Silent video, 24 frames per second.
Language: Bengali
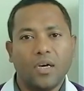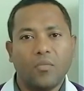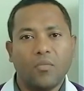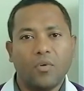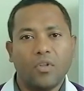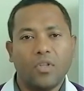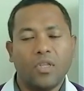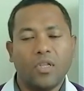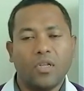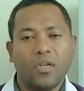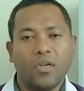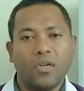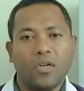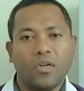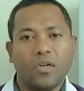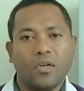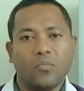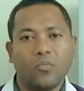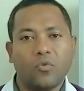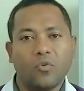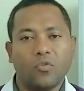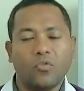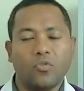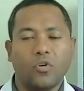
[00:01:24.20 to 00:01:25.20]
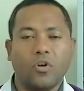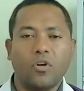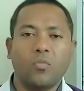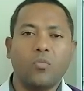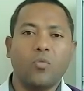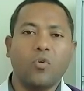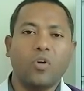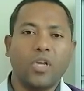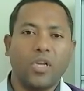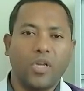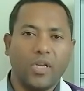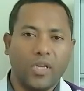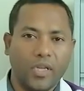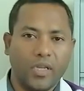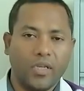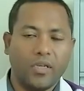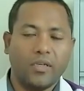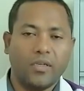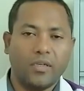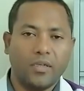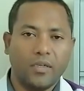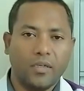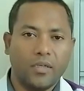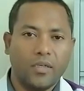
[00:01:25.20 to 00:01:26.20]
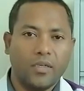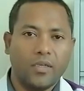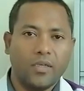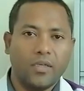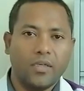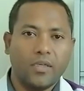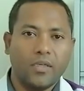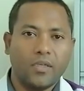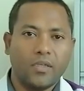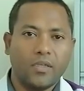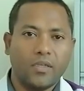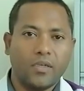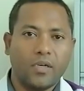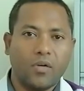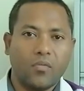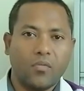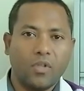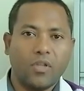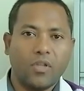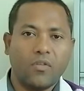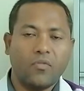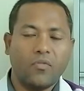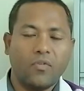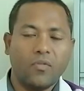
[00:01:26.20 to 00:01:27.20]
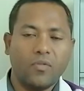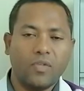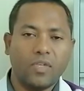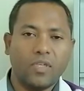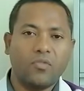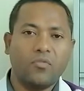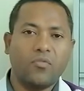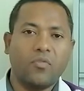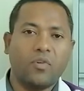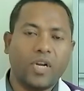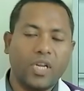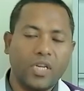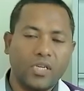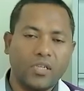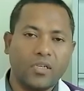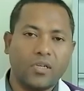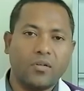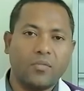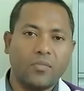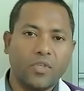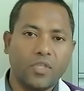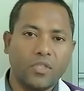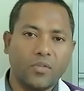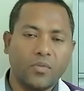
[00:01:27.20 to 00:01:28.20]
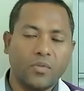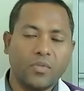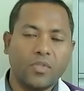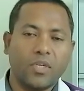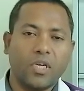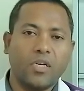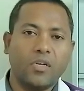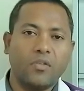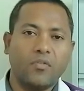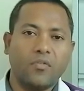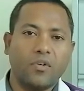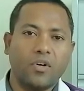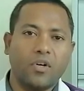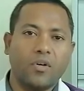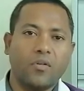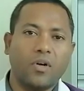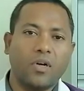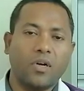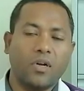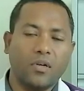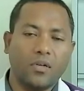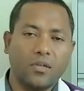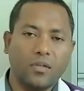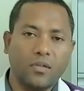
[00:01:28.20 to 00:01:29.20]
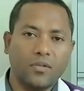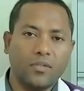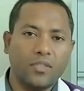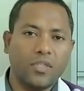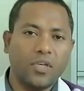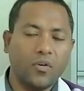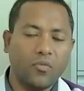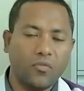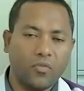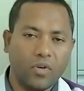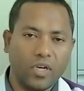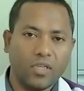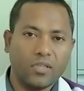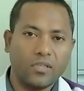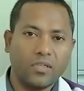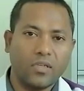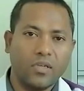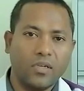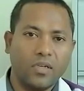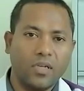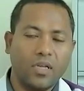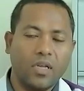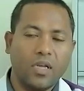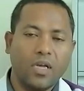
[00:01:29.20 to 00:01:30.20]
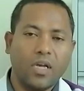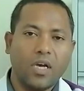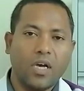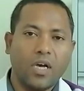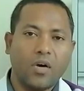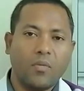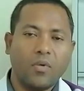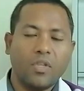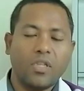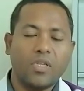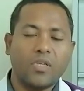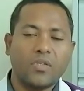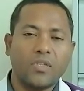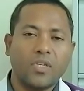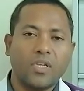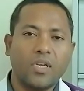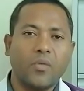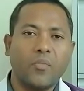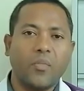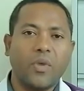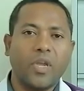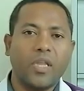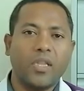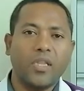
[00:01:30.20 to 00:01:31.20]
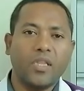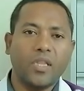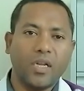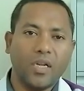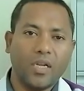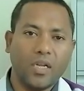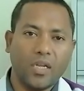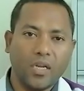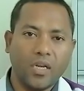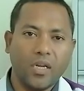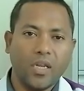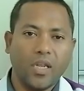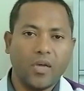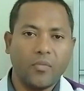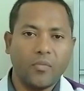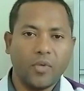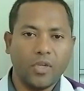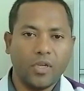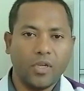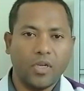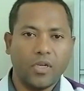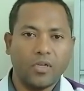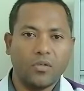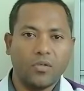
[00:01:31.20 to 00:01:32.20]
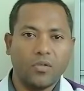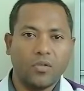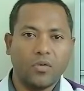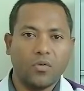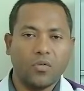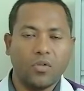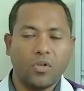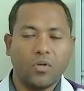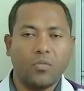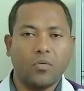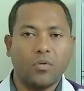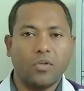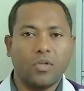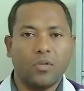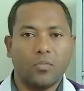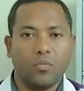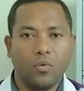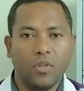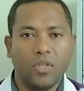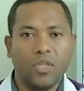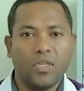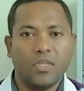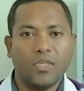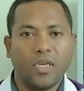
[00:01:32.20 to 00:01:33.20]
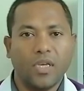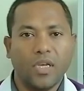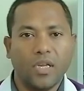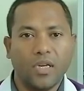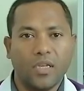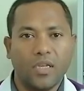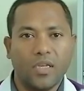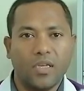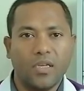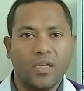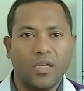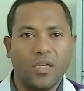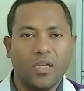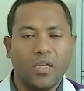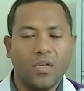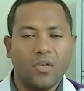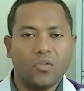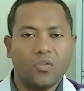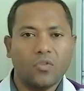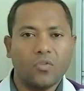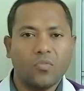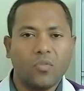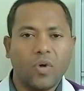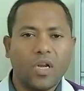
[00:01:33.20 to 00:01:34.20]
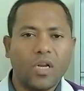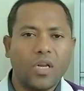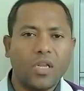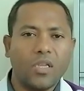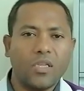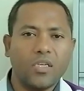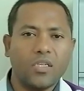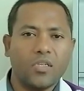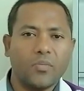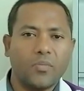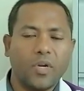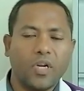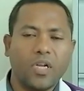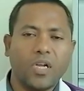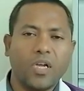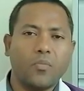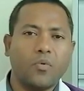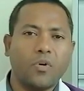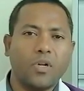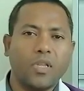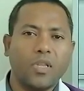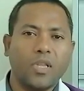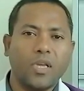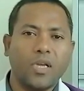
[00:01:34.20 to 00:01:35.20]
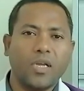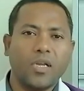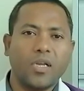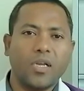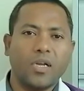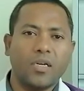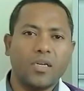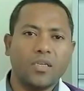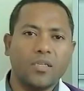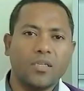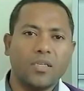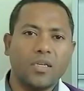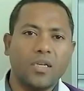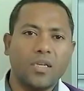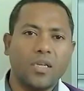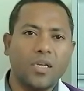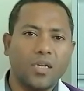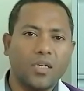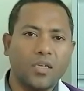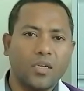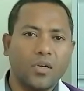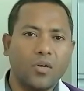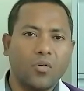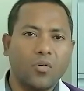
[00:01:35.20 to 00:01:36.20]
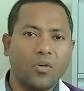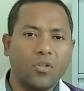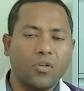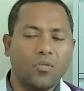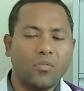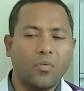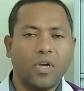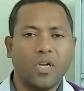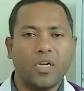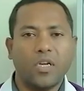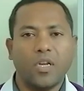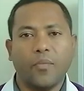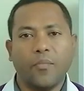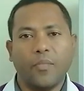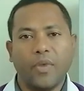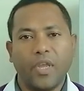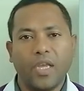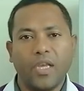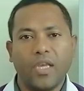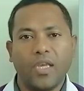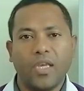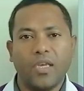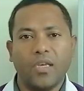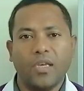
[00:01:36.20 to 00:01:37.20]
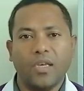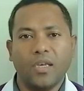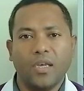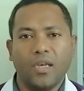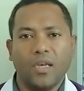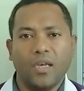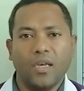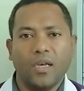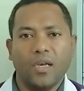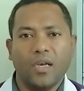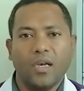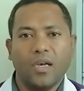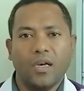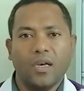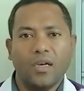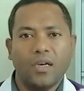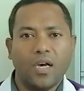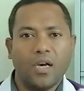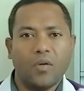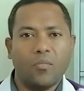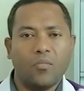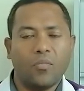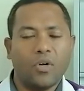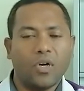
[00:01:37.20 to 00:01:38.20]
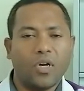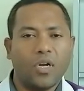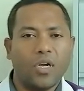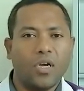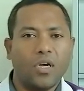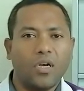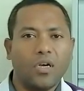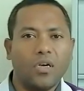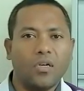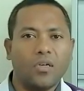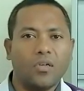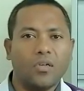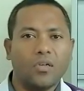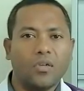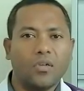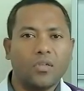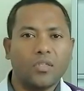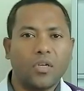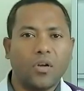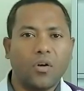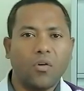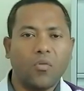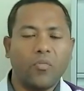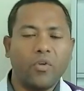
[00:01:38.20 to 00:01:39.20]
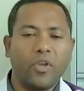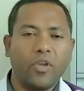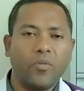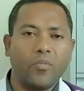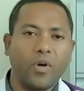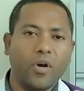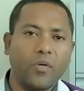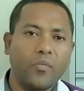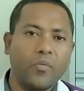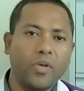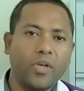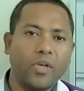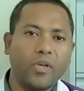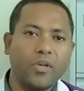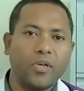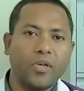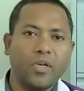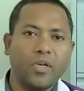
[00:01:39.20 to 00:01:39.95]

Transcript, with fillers: আমাদের প্রজন্মকে নিয়ে সো আমাদের ফিউচার জেনারেশন স্পেশালি ফর আওয়ার চিলড্রেন্স আমাদের ছেলে মেয়েদেরকে নিয়ে আমি একটু কথা বলতে বলতে চাই আর কি সো বাংলাদেশ প্রেক্ষাপটে দেখেন একটা ছেলে একটা অথবা একটা মেয়েকে আমরা স্বাভাবিকভাবে